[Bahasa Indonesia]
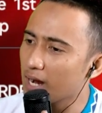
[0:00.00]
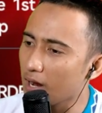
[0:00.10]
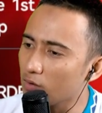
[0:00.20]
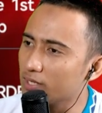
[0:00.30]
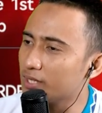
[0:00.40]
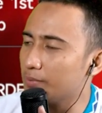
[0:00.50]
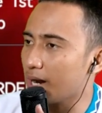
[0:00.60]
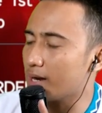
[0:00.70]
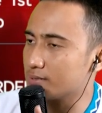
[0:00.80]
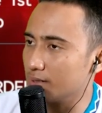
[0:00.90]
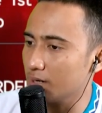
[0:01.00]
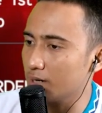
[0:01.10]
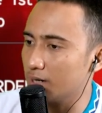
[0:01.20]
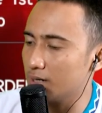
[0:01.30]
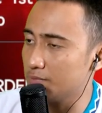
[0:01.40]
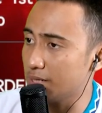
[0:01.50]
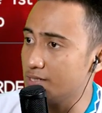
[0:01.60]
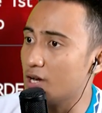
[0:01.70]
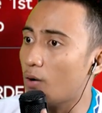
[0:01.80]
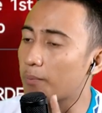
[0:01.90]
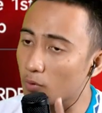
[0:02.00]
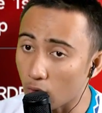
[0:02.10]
Kalau kita berhasil uh, menjawab